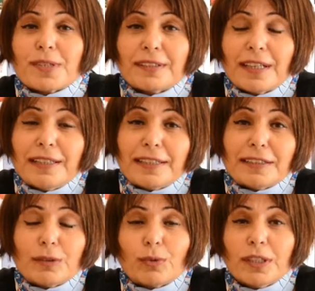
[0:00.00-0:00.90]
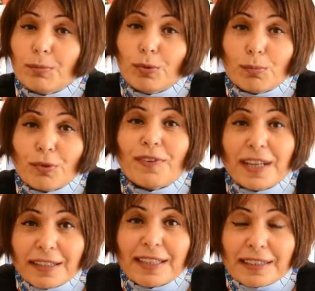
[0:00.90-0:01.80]
hatalardan dolayı büyük büyük
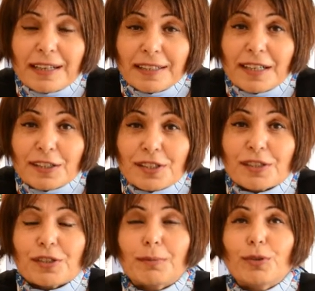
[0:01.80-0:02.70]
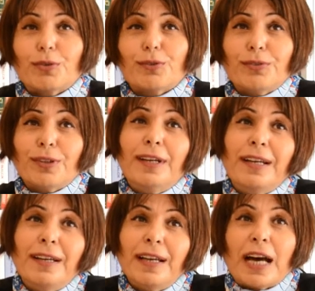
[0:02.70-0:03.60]
felaketlerle karşılaşabiliyoruz.
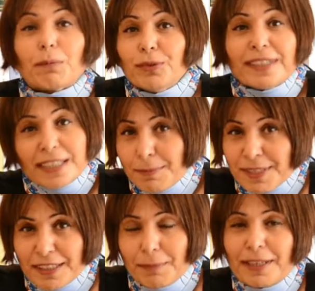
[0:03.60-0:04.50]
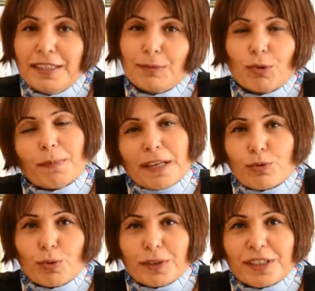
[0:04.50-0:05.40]
Yani bunları kimse temenni etmiyor. Ben
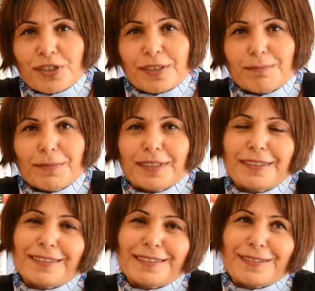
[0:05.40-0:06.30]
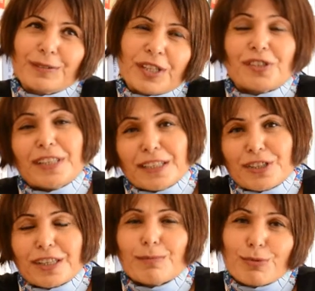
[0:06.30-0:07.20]
zorluk yaşayayım, e, acılar
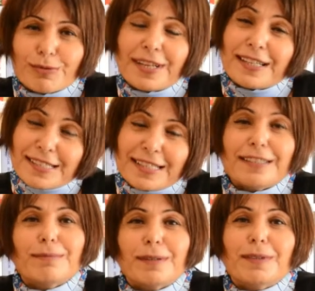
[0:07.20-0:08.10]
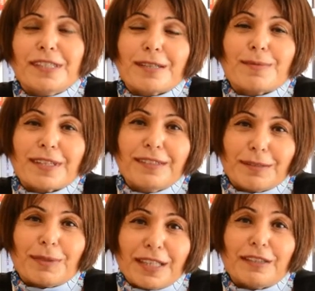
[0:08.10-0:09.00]
çekeyim, üzüntüler çekeyim gibi hiç kimsenin
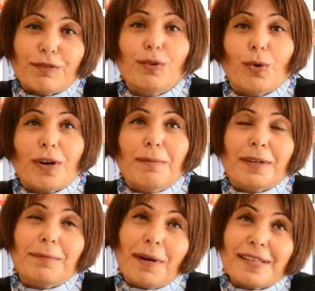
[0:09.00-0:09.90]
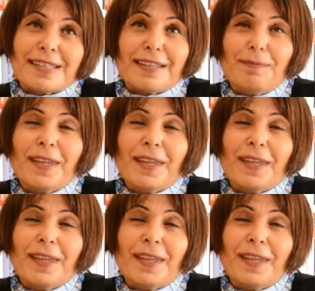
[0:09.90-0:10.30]
tabii ki hedefi yok ama bazen